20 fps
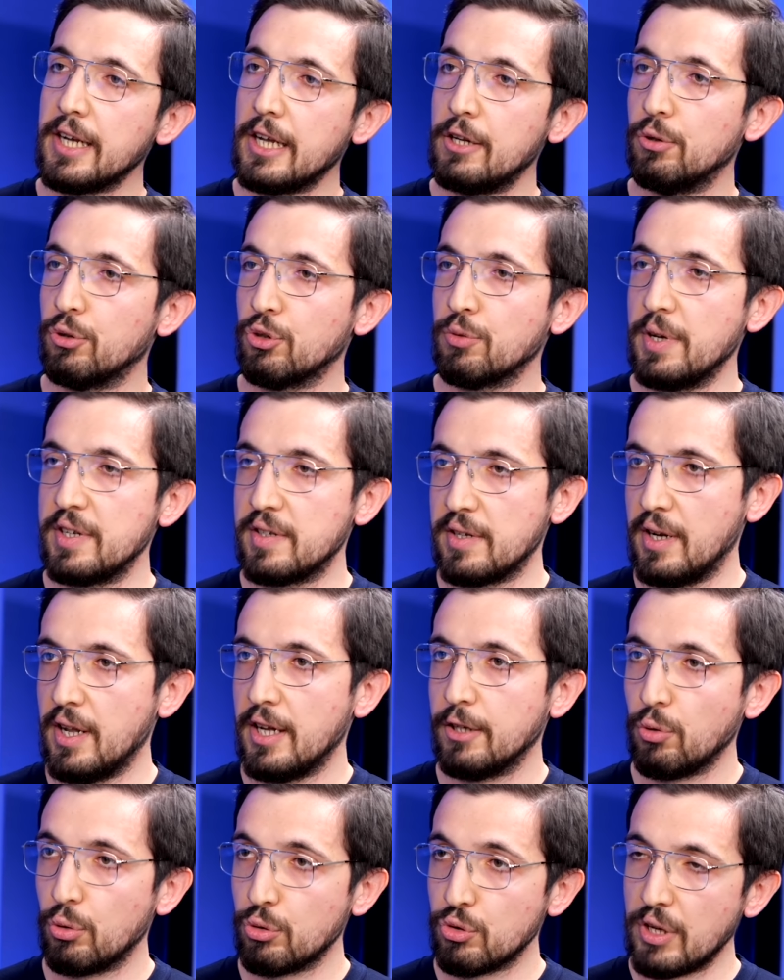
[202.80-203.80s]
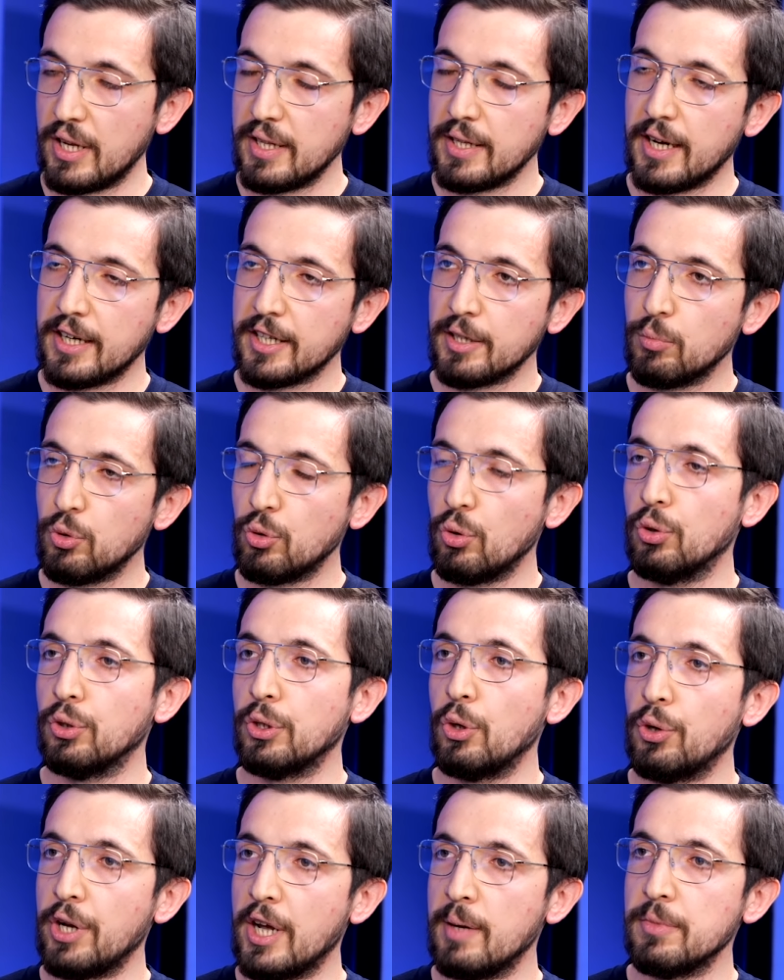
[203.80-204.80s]
geliyoruz mesela. Hı-hı. 90'larda bu
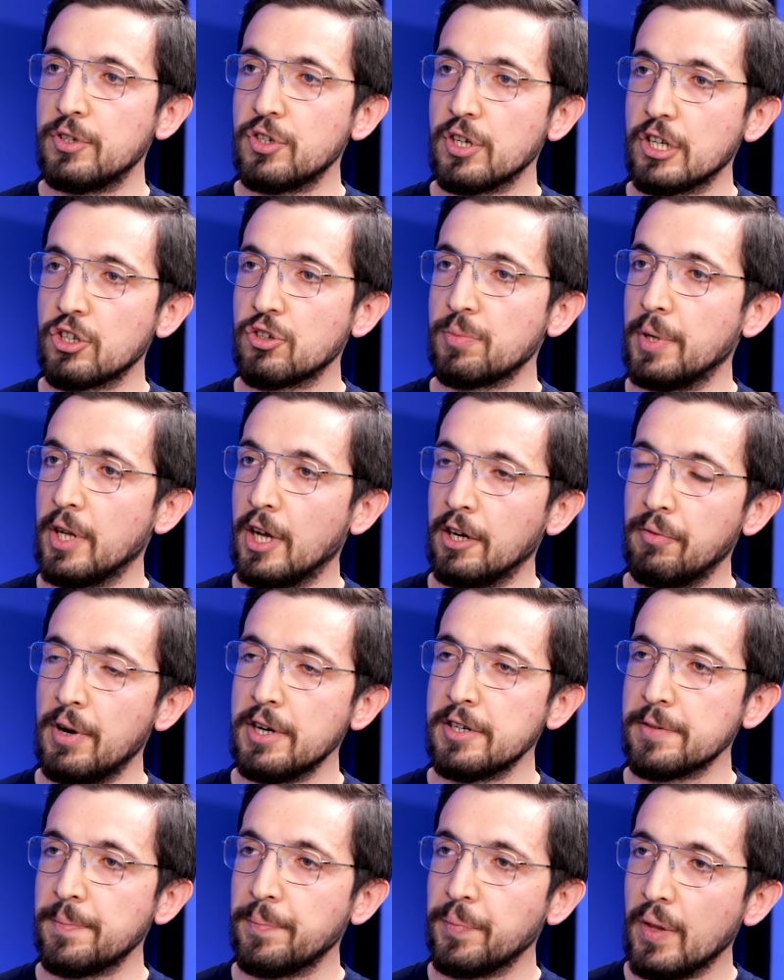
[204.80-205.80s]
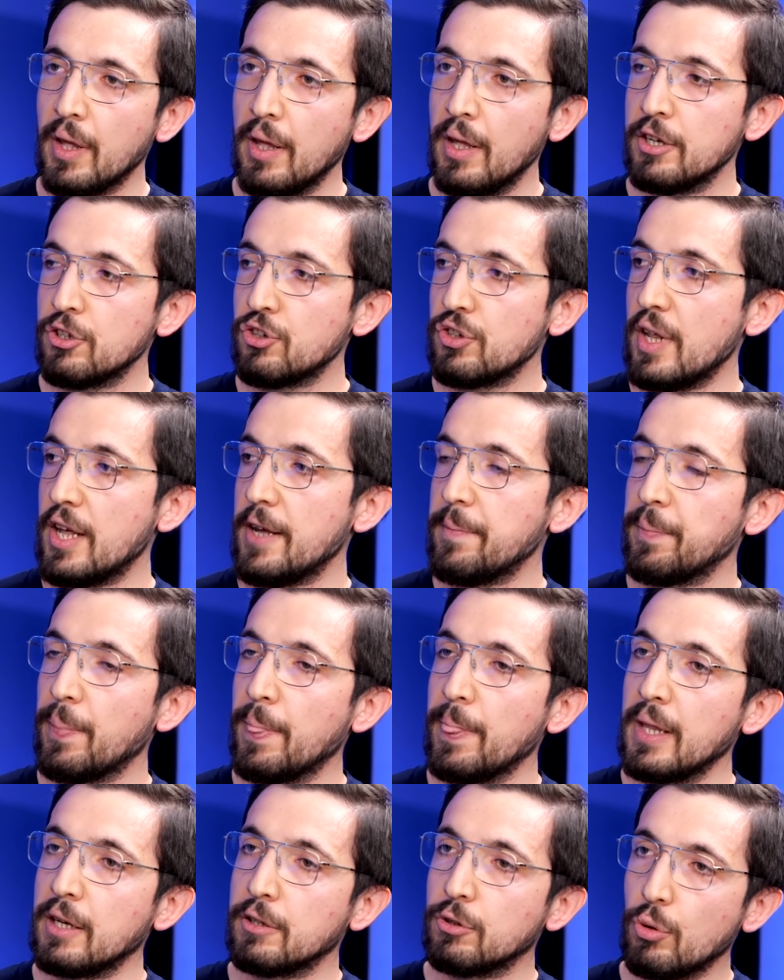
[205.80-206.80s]
konuda önemli çalışmalar var. İşte
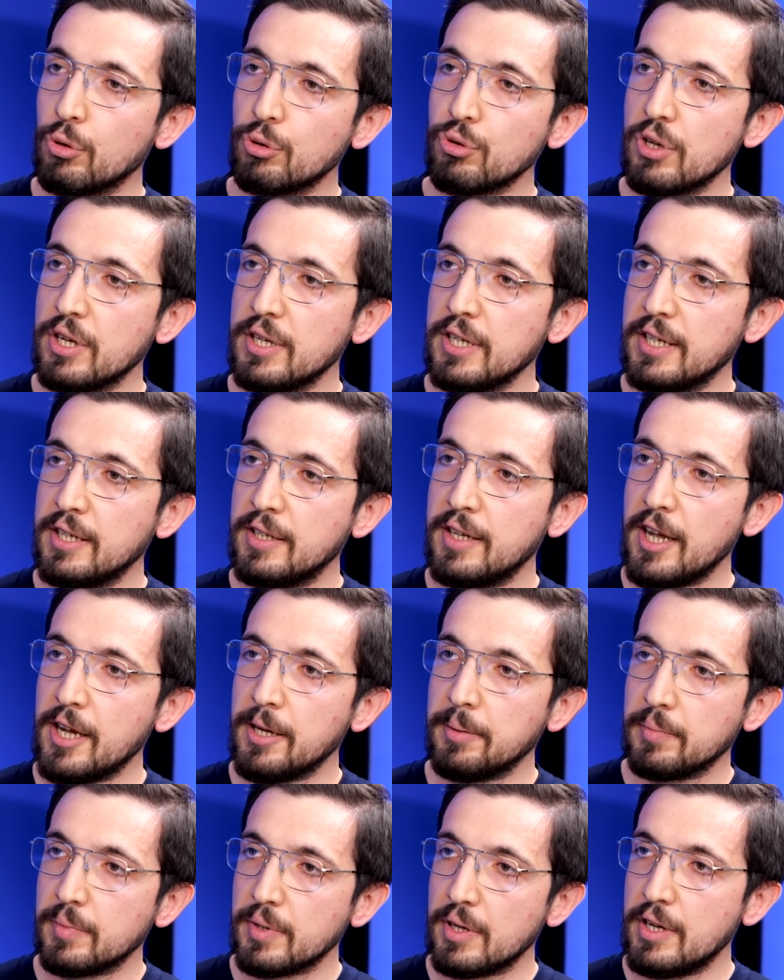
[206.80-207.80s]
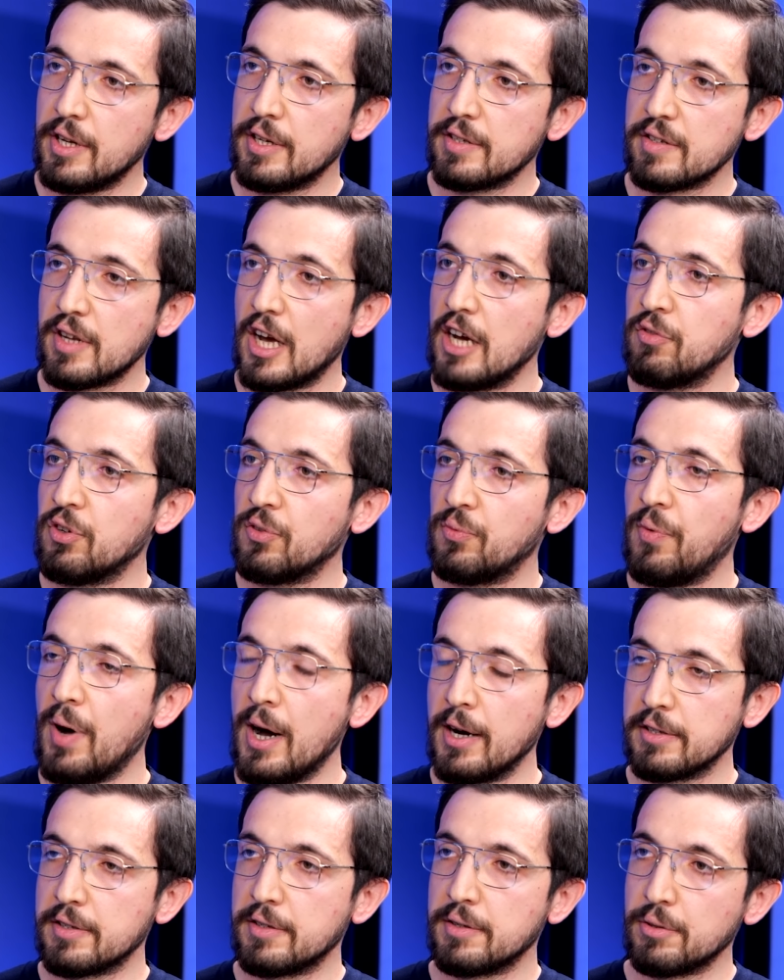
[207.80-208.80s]
92'de e,
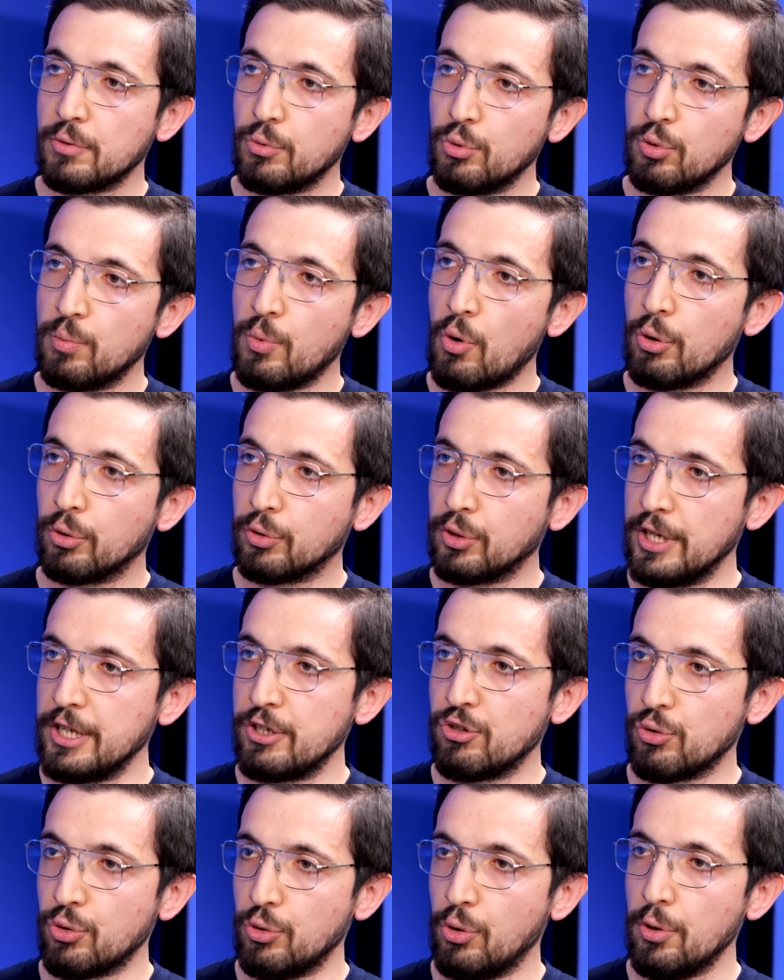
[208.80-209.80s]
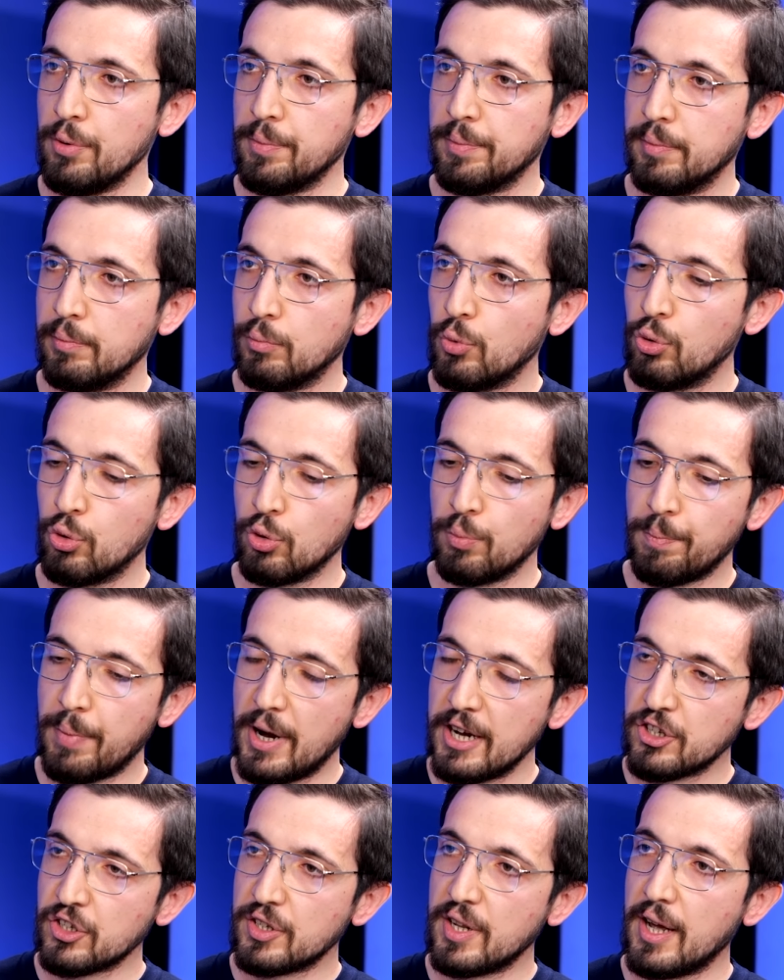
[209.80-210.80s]
Cypherpunks grubu ortaya çıkıyor. Bu grup
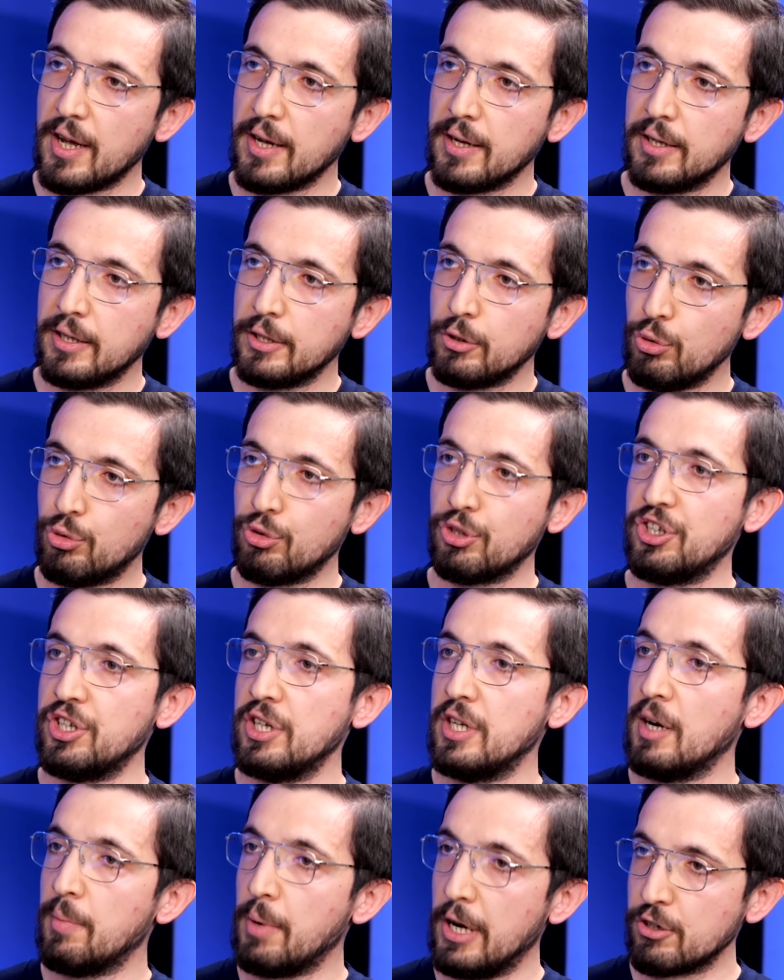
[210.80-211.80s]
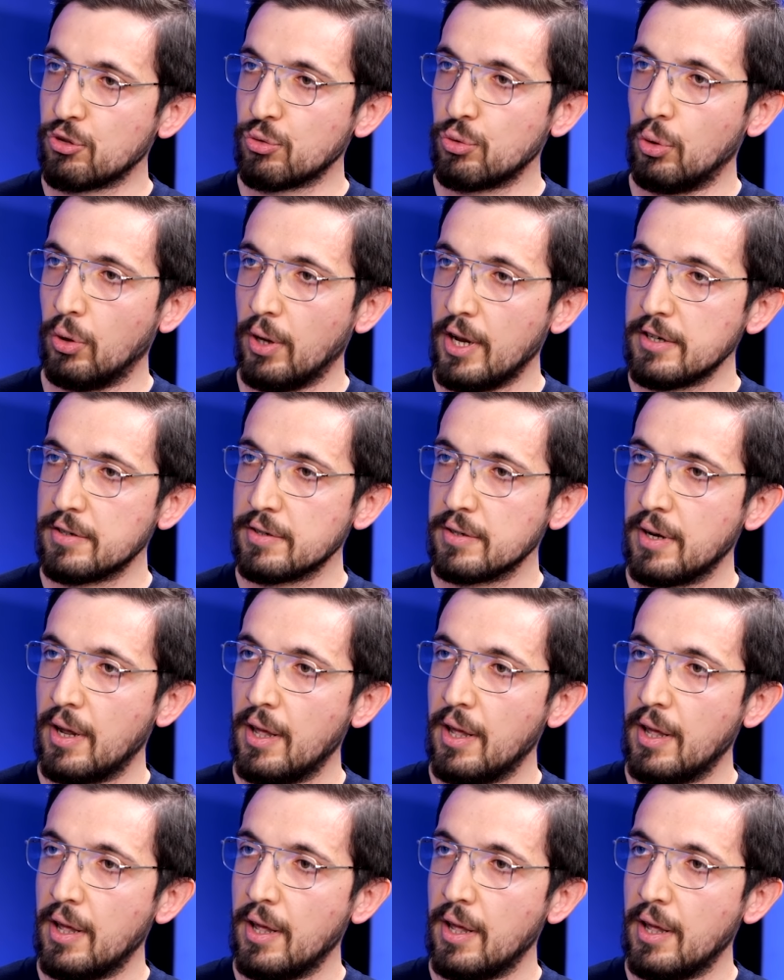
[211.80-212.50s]
başta 3 kişiyle başlıyorlar.